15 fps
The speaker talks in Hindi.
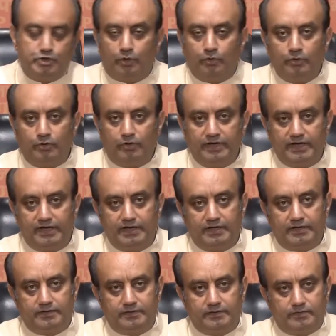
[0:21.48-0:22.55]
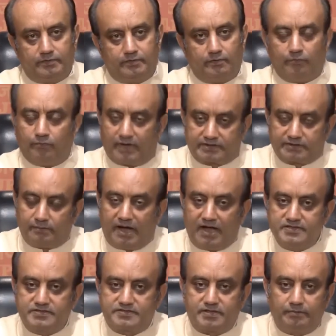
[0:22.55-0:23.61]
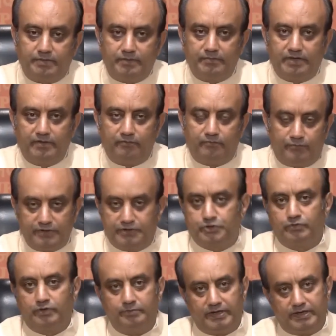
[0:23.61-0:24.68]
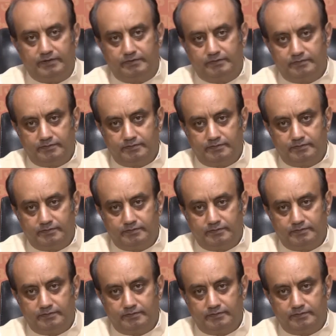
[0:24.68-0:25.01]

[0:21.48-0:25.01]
जो उन्होंने वर्तमान समय में विश्व में